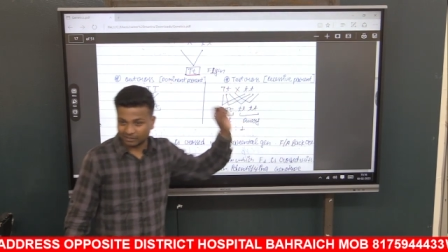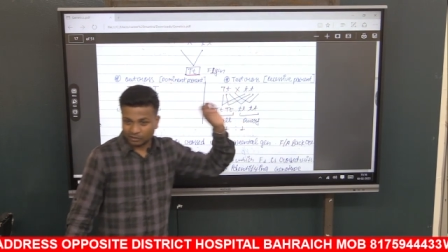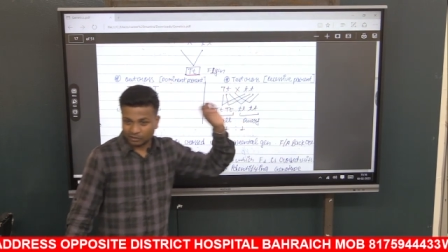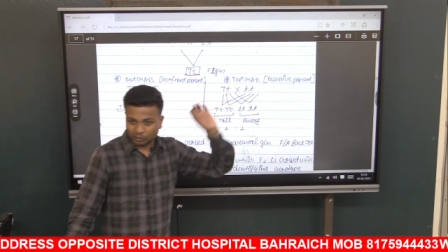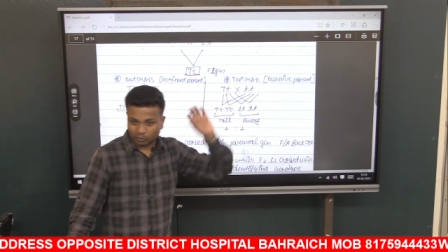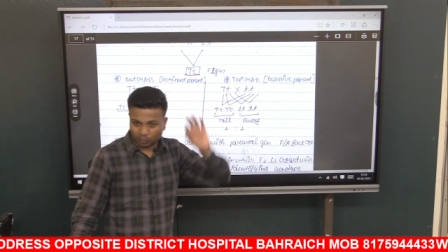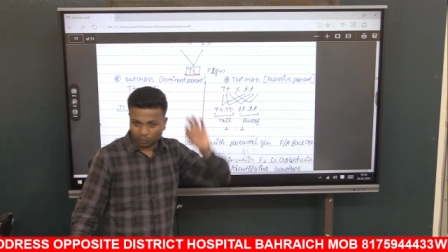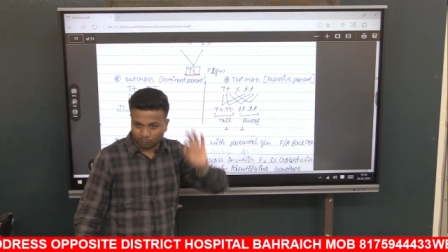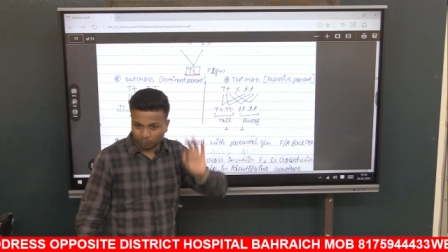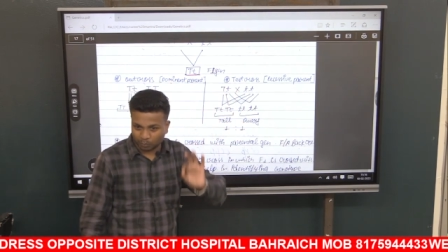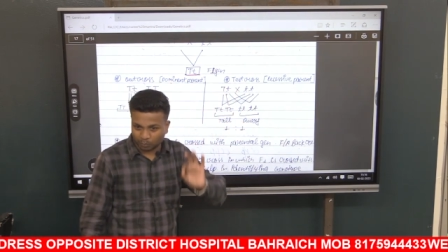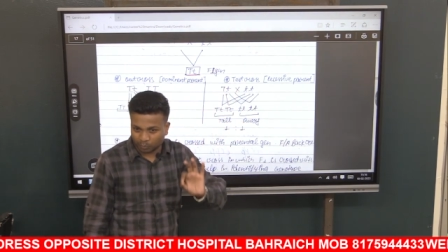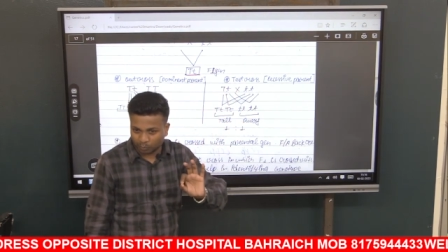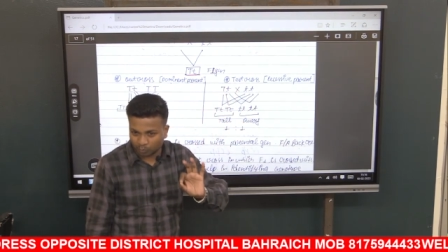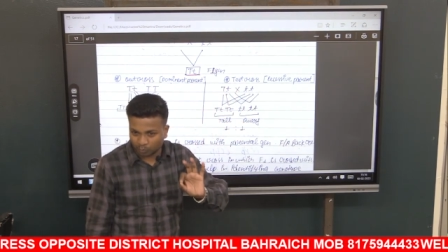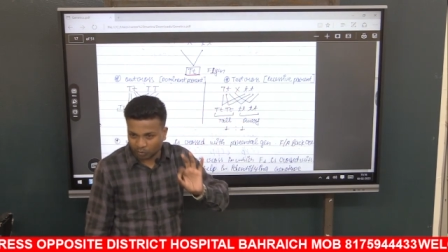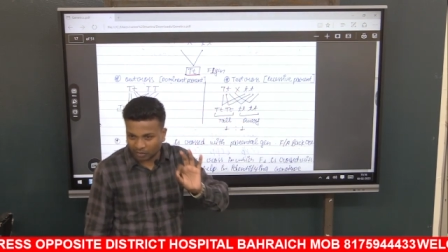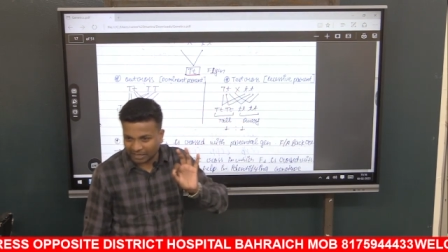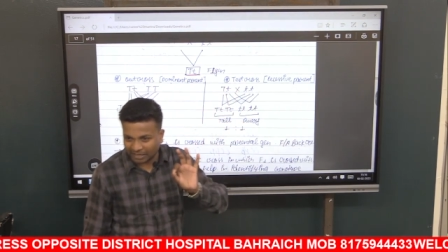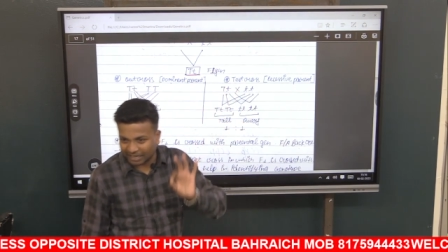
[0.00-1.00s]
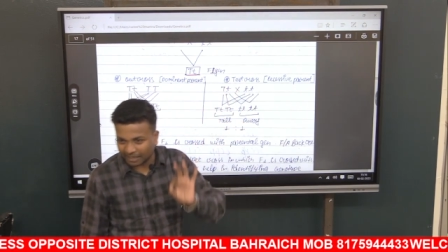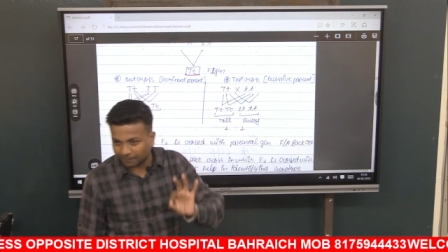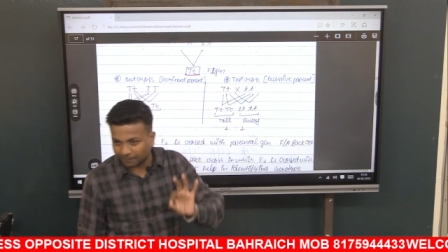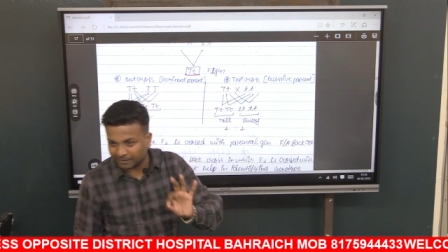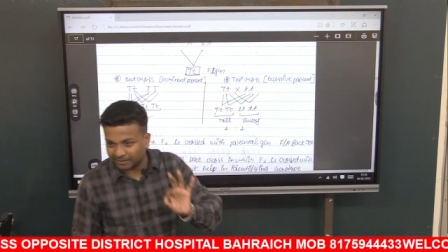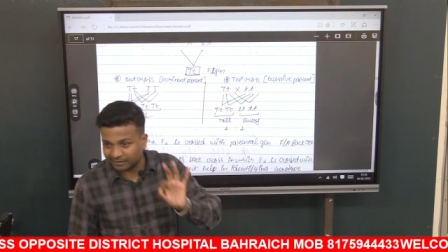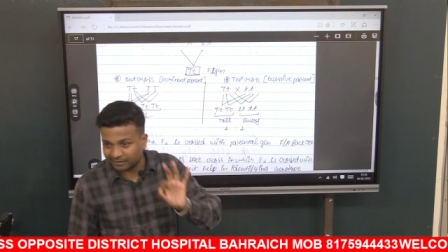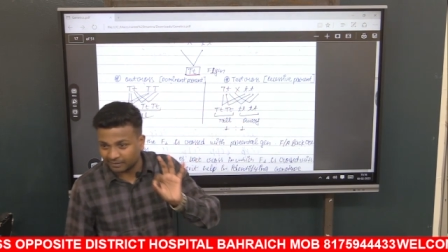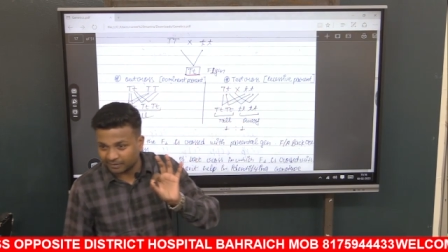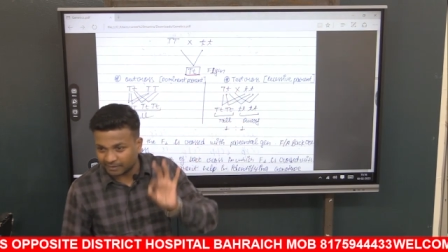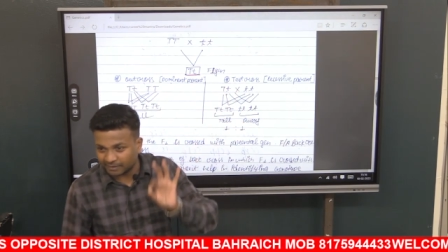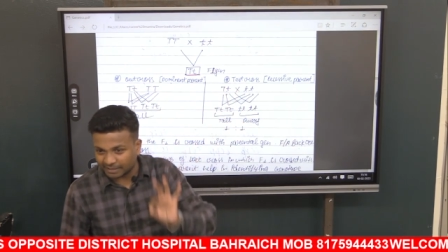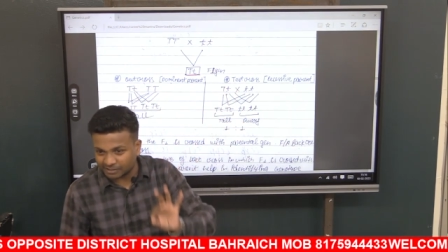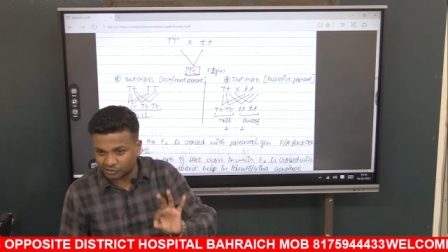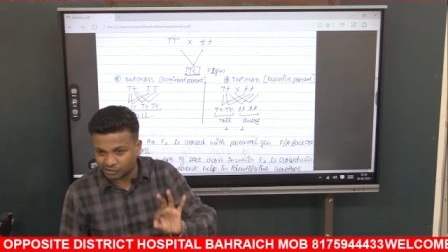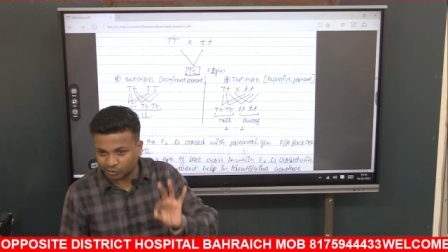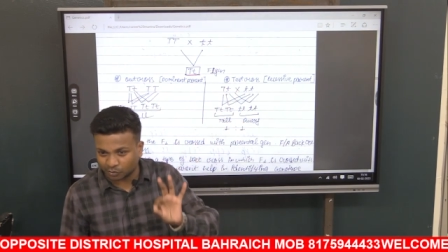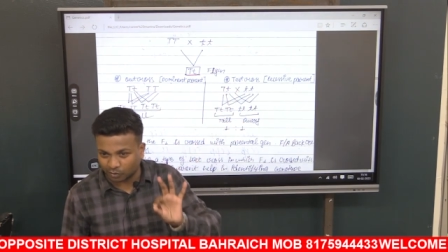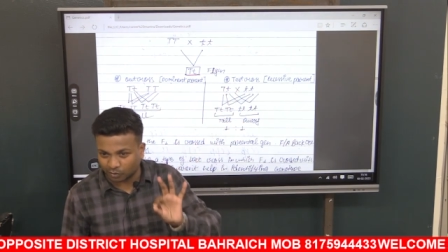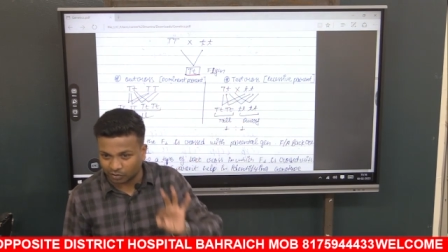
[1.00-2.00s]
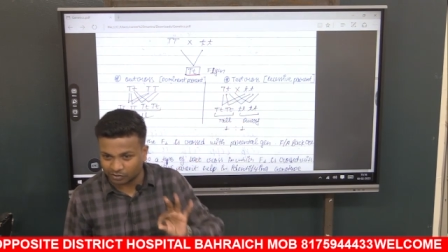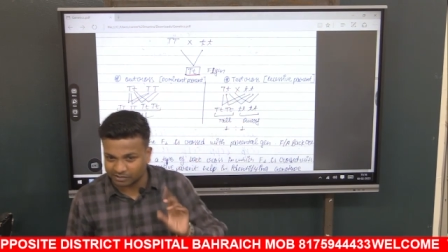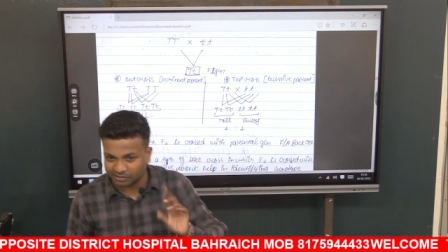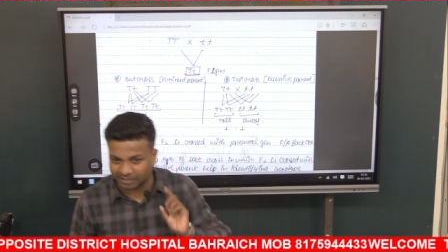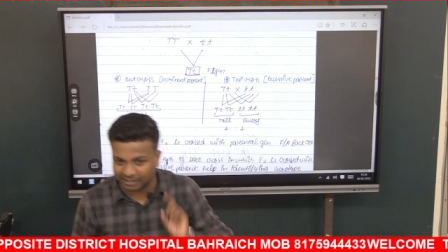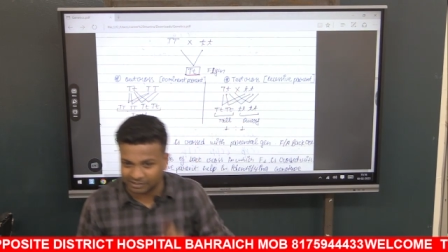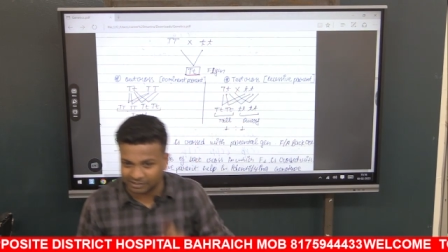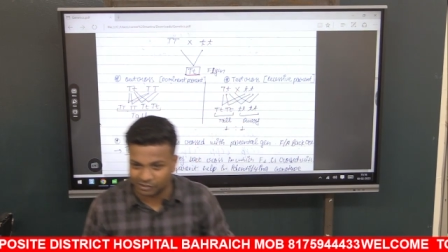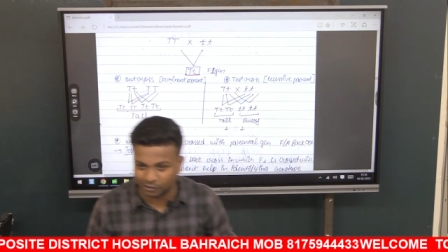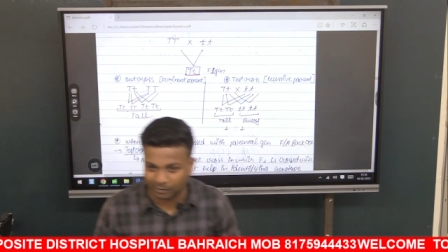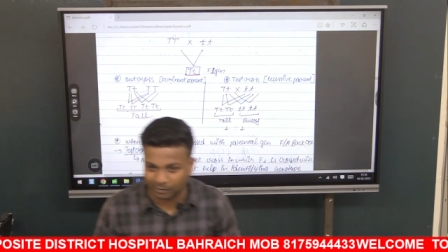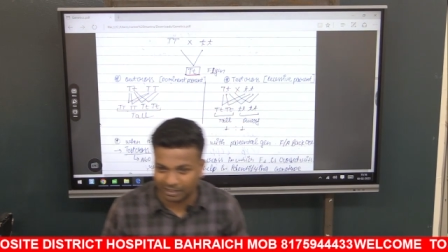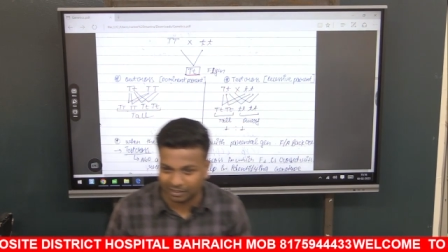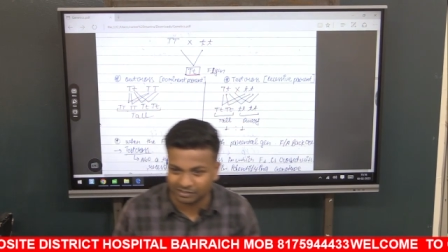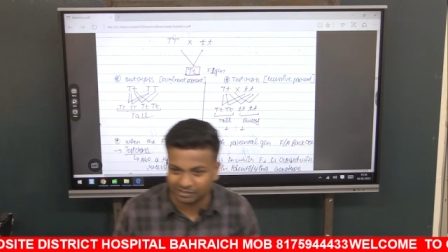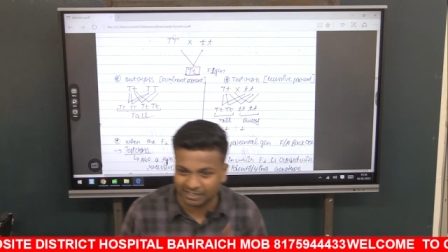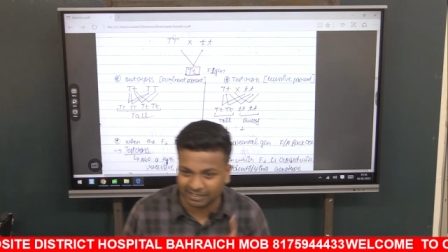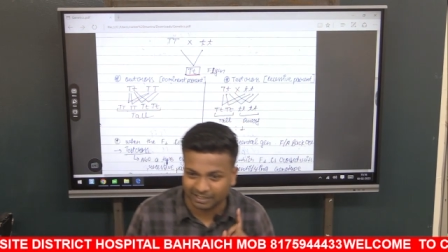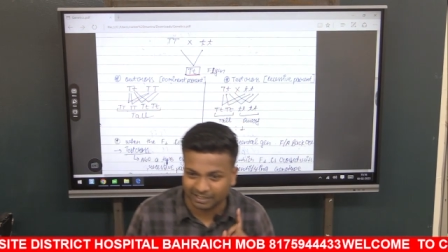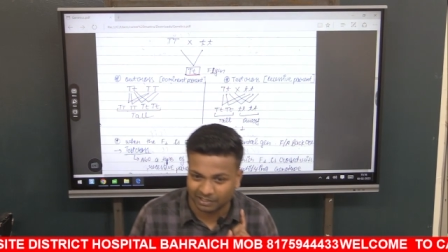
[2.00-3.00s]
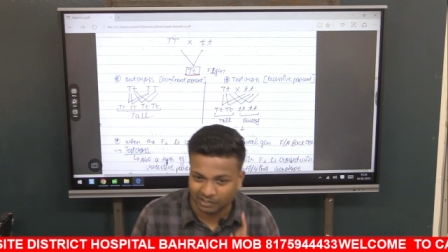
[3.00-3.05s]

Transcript: तो मोनोहाइब्रिड टेस्ट क्रॉस का रेशियो क्या हो जाएगा